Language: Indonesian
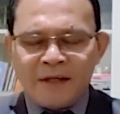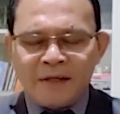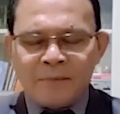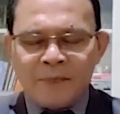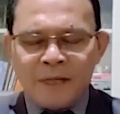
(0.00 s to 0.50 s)

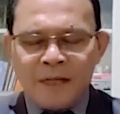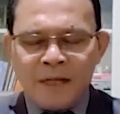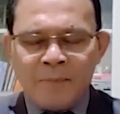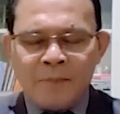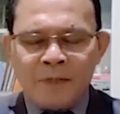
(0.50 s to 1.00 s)

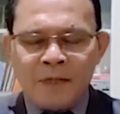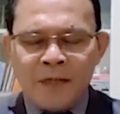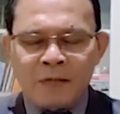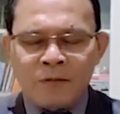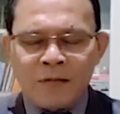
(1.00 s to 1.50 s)
Biarlah
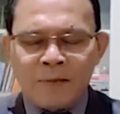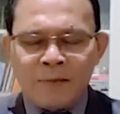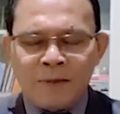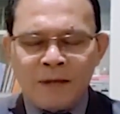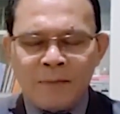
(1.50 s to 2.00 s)
perilaku kami
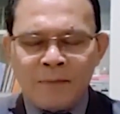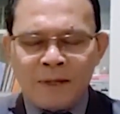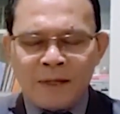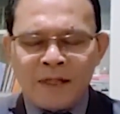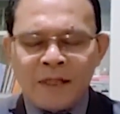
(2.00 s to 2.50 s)

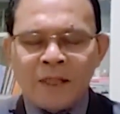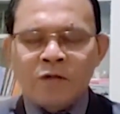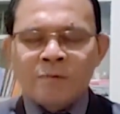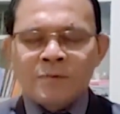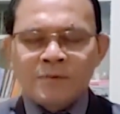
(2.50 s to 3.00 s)
menggambarkan
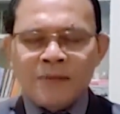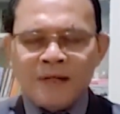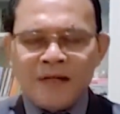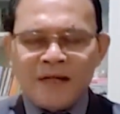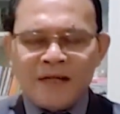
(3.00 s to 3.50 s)
hidup
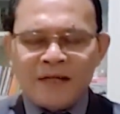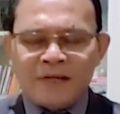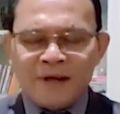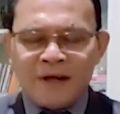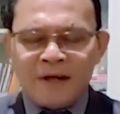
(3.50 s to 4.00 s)
sebagai anak-anak
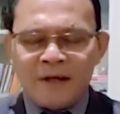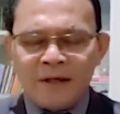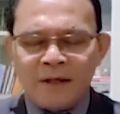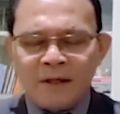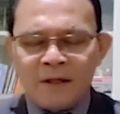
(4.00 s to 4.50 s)
terang.
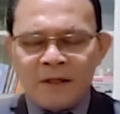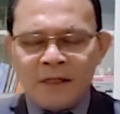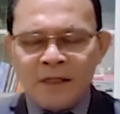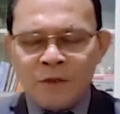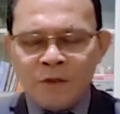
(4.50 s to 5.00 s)

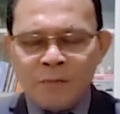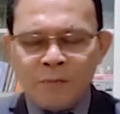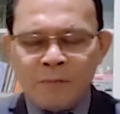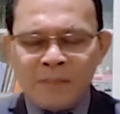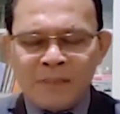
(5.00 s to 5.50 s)
Hidup
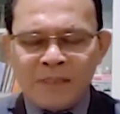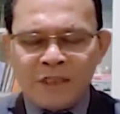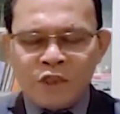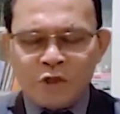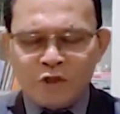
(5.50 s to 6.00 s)
menjadi
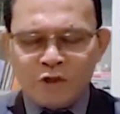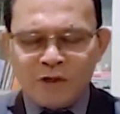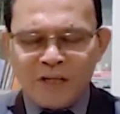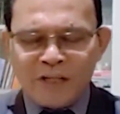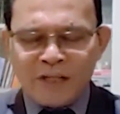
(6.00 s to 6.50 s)
contoh
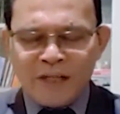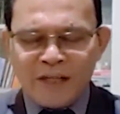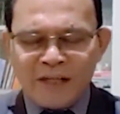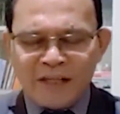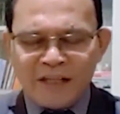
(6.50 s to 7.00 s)
dan
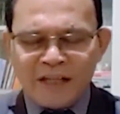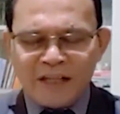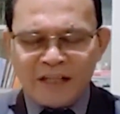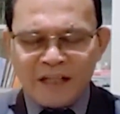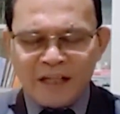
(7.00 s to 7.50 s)
teladan di
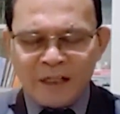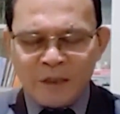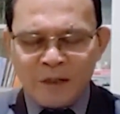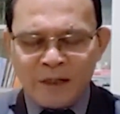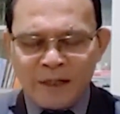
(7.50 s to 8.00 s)
tengah-tengah
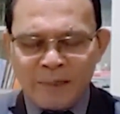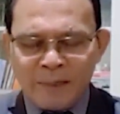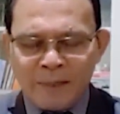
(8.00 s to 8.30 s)
lingkungan kami.